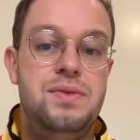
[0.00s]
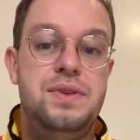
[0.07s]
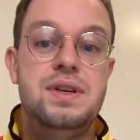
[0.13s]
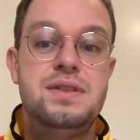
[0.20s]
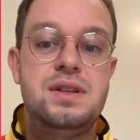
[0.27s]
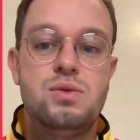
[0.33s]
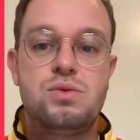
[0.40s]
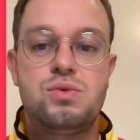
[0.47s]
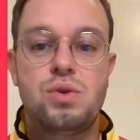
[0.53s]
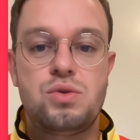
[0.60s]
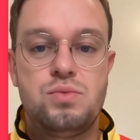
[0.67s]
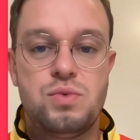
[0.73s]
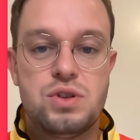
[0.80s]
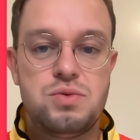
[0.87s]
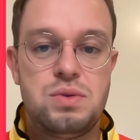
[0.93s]
d'essai au cours
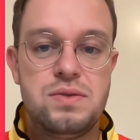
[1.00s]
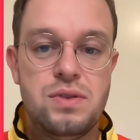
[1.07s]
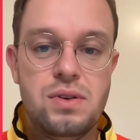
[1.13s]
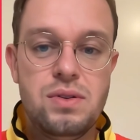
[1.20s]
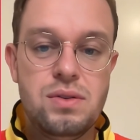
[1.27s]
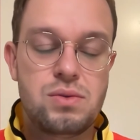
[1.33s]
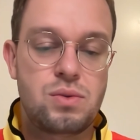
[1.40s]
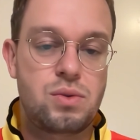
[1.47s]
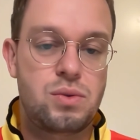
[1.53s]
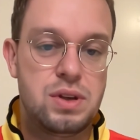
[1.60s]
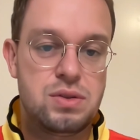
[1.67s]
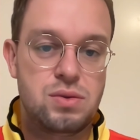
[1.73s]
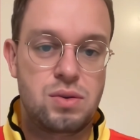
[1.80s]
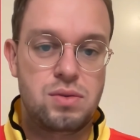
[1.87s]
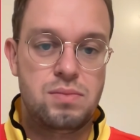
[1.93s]
du mois suivant, donc
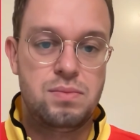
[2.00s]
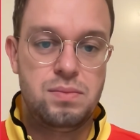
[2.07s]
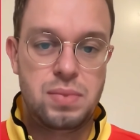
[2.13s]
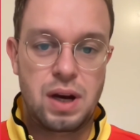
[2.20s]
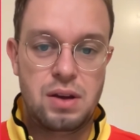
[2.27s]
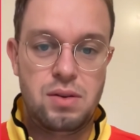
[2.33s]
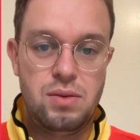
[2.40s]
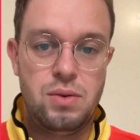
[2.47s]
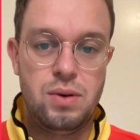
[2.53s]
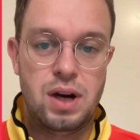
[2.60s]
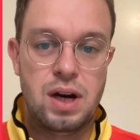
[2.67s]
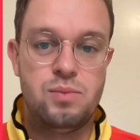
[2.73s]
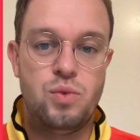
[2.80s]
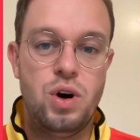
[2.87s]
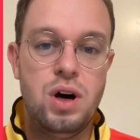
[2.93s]
sur une période de
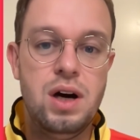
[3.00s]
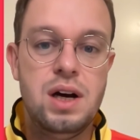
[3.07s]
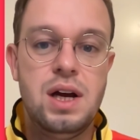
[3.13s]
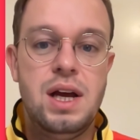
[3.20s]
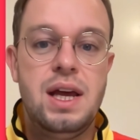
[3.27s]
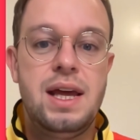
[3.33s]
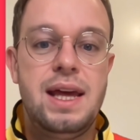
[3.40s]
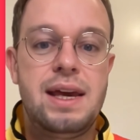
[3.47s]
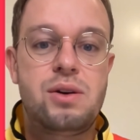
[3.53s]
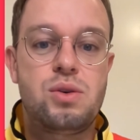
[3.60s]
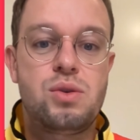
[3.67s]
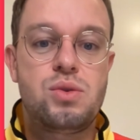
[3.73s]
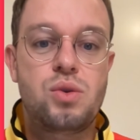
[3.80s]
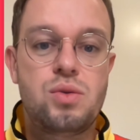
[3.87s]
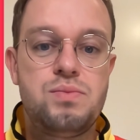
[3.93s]
un mois, et
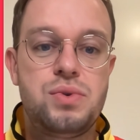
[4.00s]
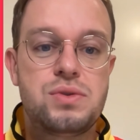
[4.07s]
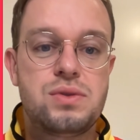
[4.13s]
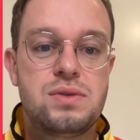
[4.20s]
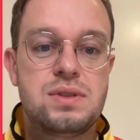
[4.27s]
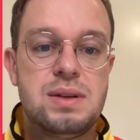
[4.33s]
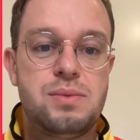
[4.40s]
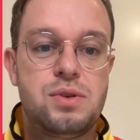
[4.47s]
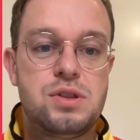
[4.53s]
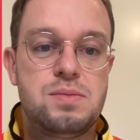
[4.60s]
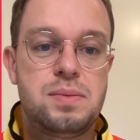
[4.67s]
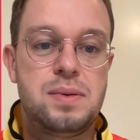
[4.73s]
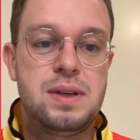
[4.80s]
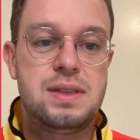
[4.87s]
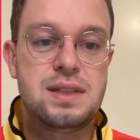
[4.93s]
que 30% de ces
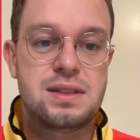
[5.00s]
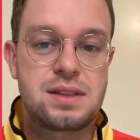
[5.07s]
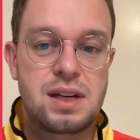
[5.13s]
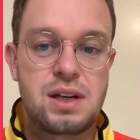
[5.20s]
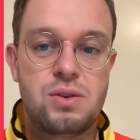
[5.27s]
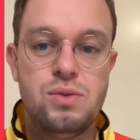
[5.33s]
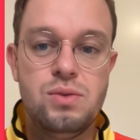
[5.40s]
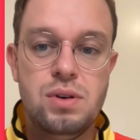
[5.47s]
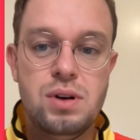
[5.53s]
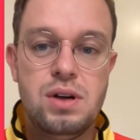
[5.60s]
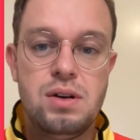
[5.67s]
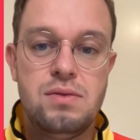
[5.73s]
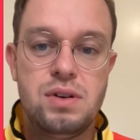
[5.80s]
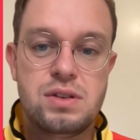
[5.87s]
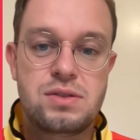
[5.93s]
prospects s'inscriront,
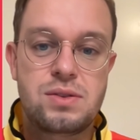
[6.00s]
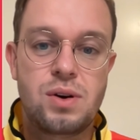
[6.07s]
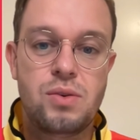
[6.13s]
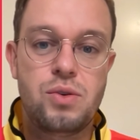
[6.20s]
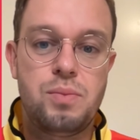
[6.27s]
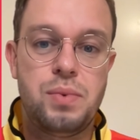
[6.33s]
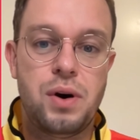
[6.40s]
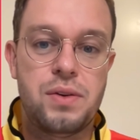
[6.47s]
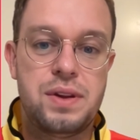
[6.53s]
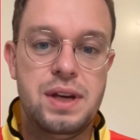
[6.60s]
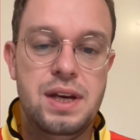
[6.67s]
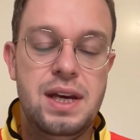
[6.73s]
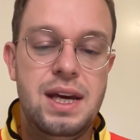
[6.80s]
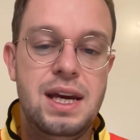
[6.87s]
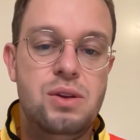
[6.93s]
votre score de
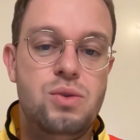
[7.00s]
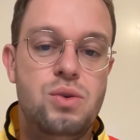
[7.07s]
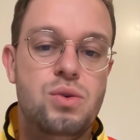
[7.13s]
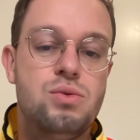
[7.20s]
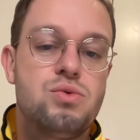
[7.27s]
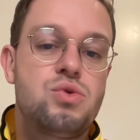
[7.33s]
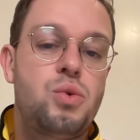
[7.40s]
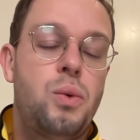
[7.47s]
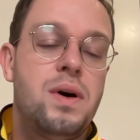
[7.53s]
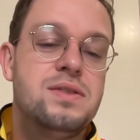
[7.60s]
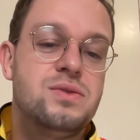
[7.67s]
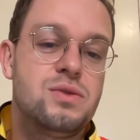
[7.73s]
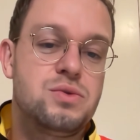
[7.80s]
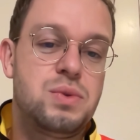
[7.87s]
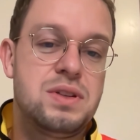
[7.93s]
portée est de
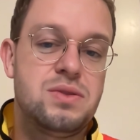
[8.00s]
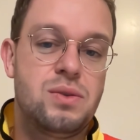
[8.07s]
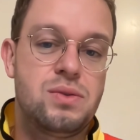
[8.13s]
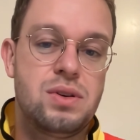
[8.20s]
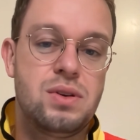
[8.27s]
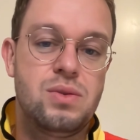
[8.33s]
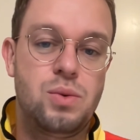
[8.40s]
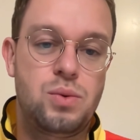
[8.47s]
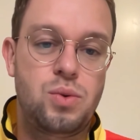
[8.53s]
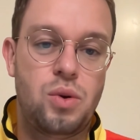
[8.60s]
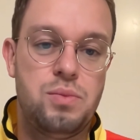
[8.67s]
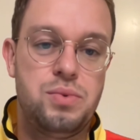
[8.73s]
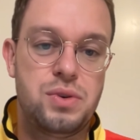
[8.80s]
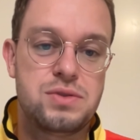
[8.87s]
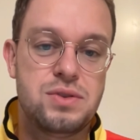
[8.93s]
360, donc
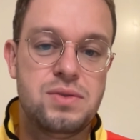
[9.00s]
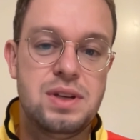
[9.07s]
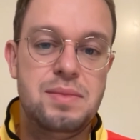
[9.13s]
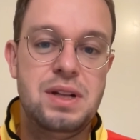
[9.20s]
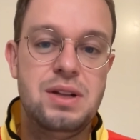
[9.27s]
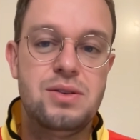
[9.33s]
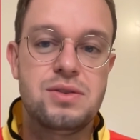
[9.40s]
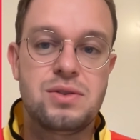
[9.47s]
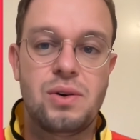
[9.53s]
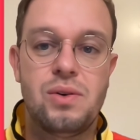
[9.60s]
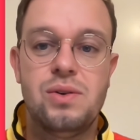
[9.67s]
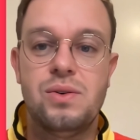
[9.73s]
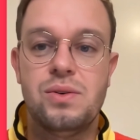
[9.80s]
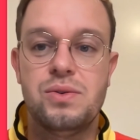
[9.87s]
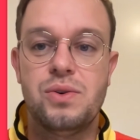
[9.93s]
30% des 1200.
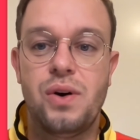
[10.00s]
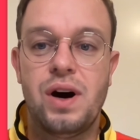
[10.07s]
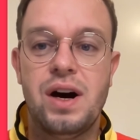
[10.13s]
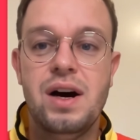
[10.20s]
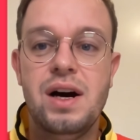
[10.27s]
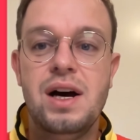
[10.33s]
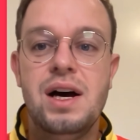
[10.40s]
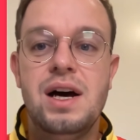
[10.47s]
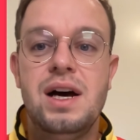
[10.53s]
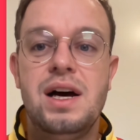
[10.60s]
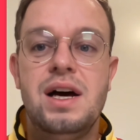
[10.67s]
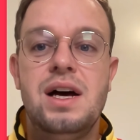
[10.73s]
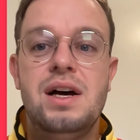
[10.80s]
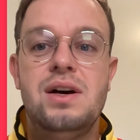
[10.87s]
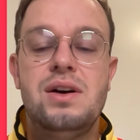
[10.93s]
On aura
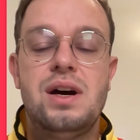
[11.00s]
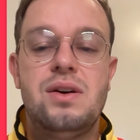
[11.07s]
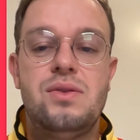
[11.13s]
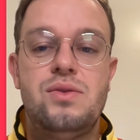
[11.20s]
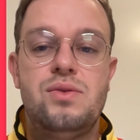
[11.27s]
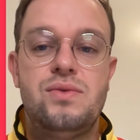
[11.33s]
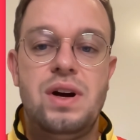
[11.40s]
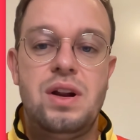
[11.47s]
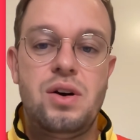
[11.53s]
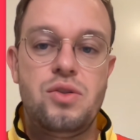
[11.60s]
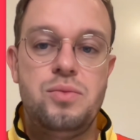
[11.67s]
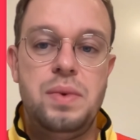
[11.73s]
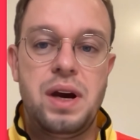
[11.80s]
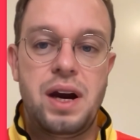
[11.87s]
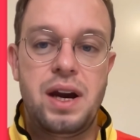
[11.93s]
une valeur
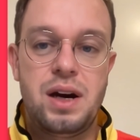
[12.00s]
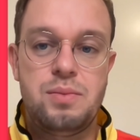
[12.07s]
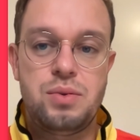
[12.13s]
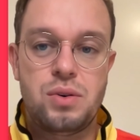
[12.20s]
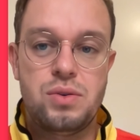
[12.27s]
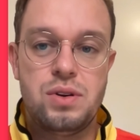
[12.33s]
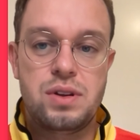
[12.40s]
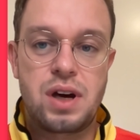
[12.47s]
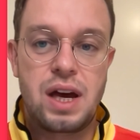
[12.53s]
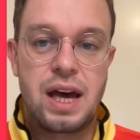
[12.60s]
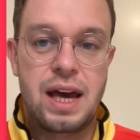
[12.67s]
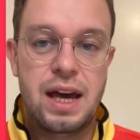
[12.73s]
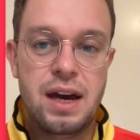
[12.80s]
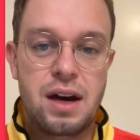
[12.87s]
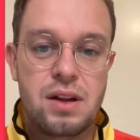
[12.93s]
numéraire pour notre
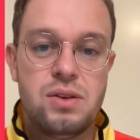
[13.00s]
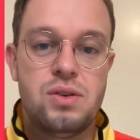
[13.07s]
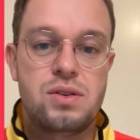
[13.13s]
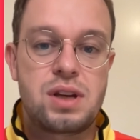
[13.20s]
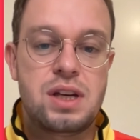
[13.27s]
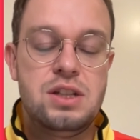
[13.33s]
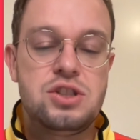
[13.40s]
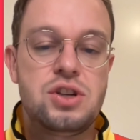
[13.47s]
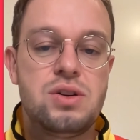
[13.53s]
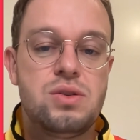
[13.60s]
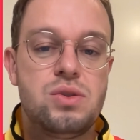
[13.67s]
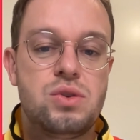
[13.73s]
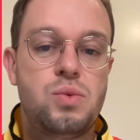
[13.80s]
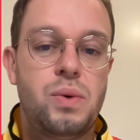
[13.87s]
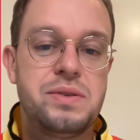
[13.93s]
R, notre reach,
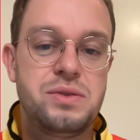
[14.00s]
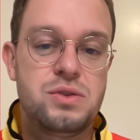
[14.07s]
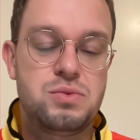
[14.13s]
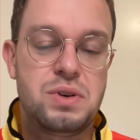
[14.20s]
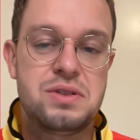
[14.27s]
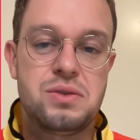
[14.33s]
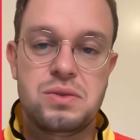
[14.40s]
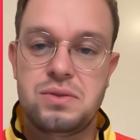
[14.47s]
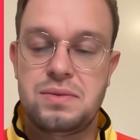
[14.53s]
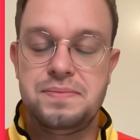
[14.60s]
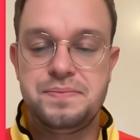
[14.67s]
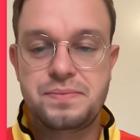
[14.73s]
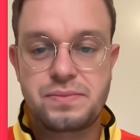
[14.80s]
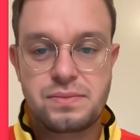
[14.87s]
de 360.